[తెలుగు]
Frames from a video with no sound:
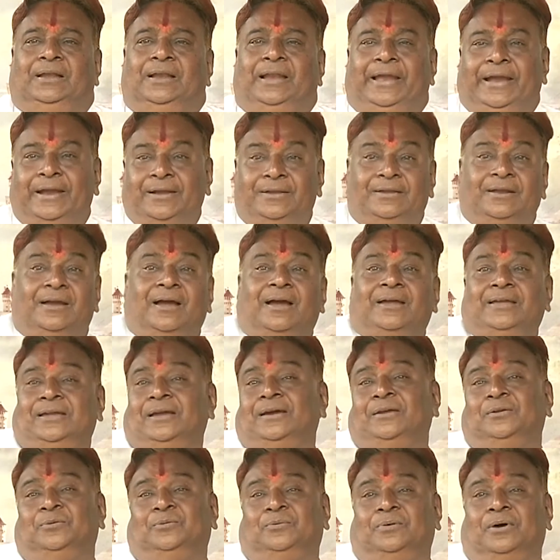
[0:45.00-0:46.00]
లేట్గా
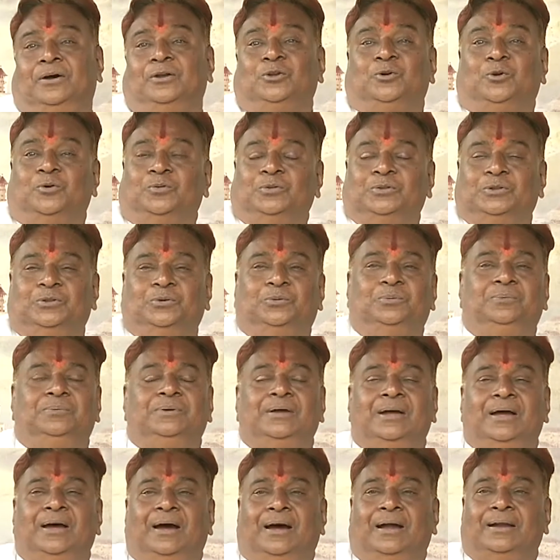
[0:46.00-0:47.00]
అయ్యాను అనుకోవద్దు
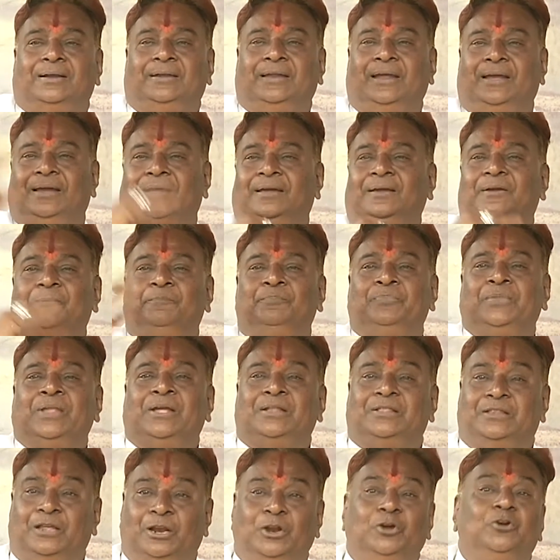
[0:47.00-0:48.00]
అంటే
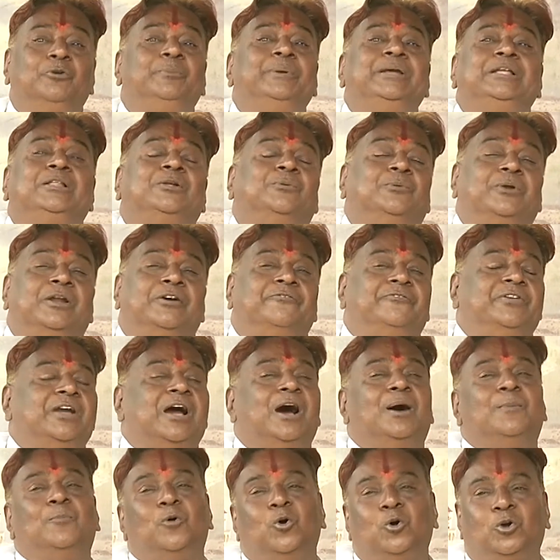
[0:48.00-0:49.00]
తెలుగు మీద ఉన్న
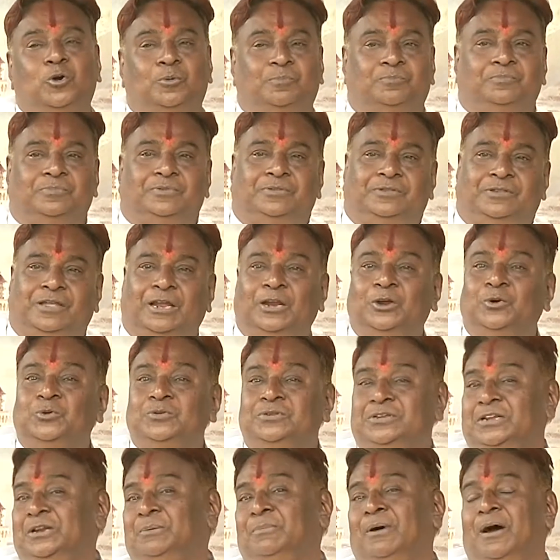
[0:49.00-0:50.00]
వ్యామోహం తెలుగు
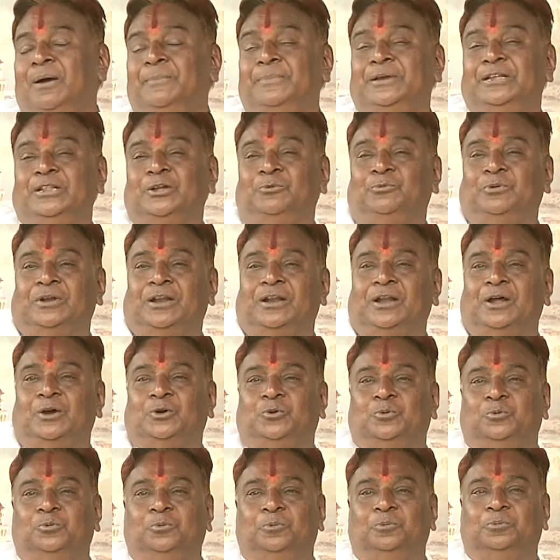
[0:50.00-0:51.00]
సినిమా మీద ఉన్న
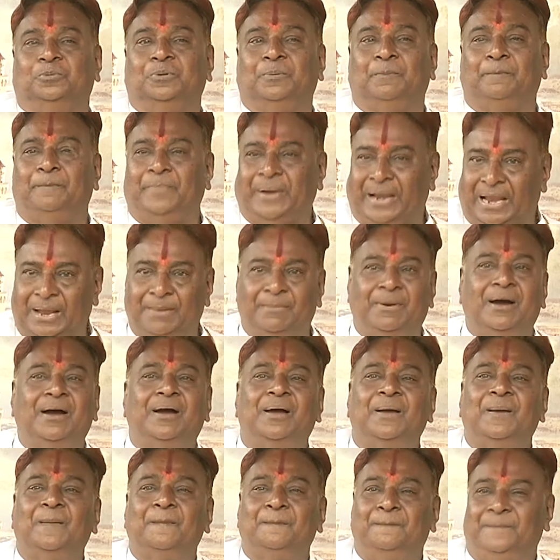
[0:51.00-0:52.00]
నాకు ప్రేమ
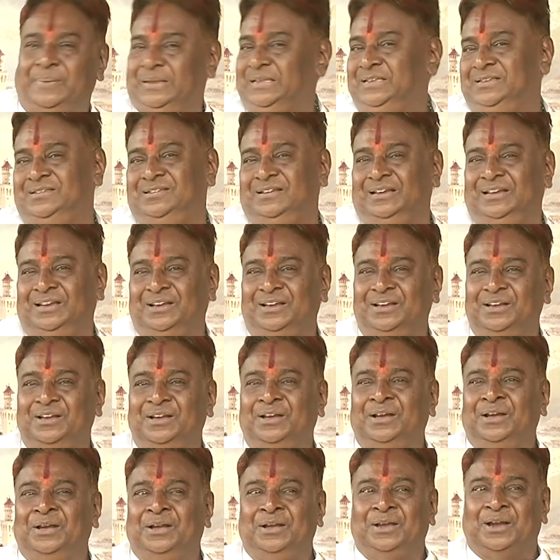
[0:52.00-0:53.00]
పిచ్చి
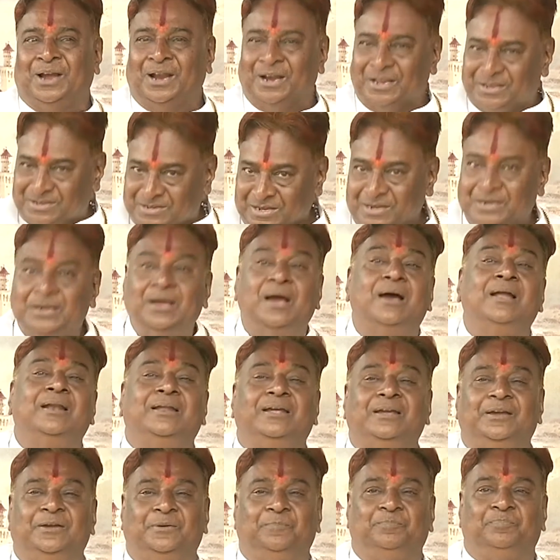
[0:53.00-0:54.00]
ఇక్కడ
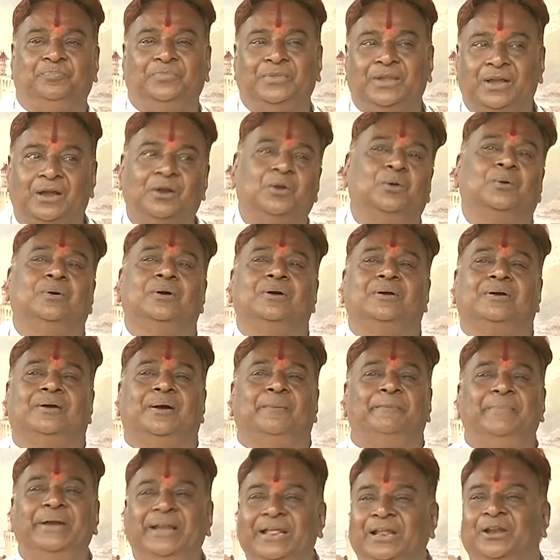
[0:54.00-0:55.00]
చెయ్యాలి ఇక్కడ ఒక
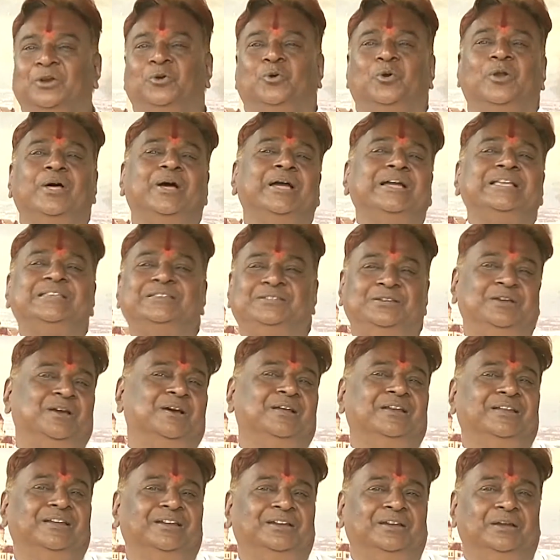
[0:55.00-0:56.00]
కమెడియన్ కూడా యాక్ట్
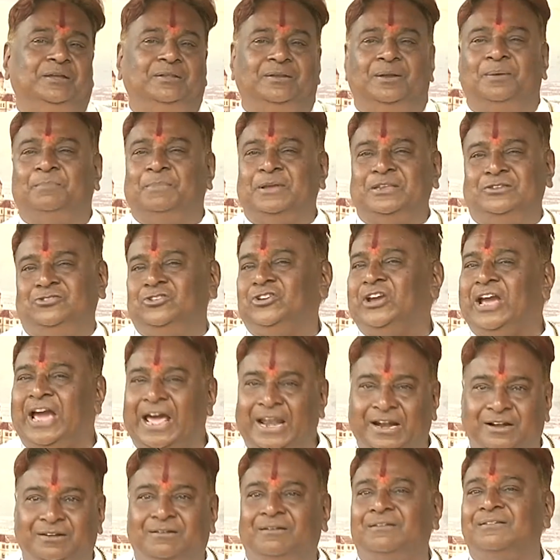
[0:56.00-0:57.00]
చేయాలి ఇలా మంచి
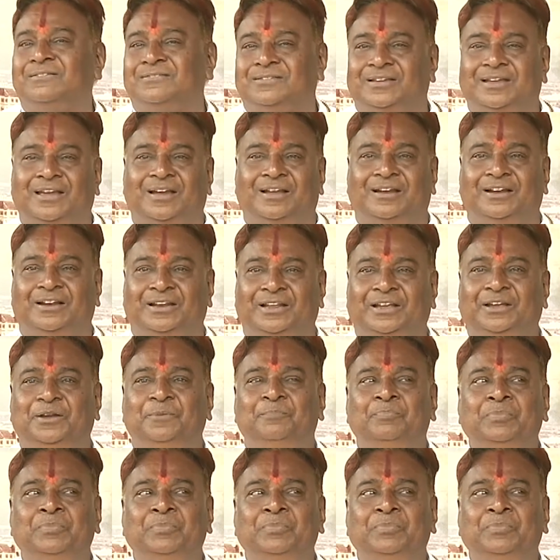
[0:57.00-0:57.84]
క్యారెక్టర్లు చేయాలని